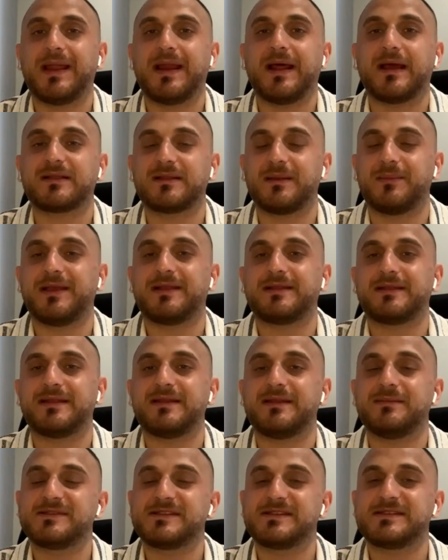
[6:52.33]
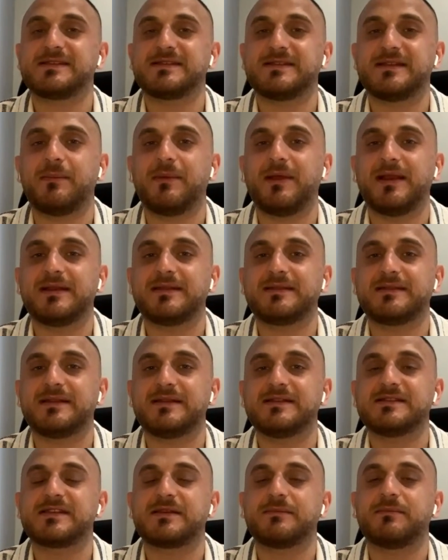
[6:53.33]
merakla beklediğim sizin de
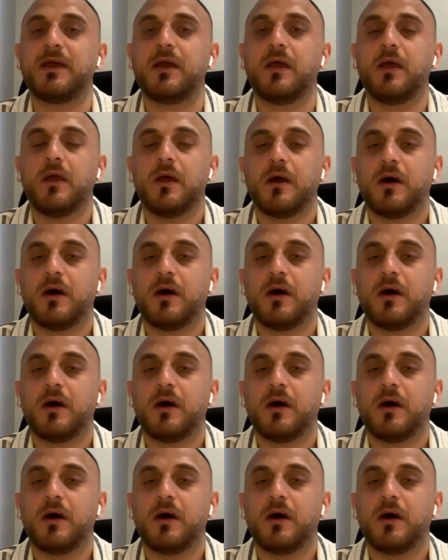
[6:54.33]
belirttiğiniz gibi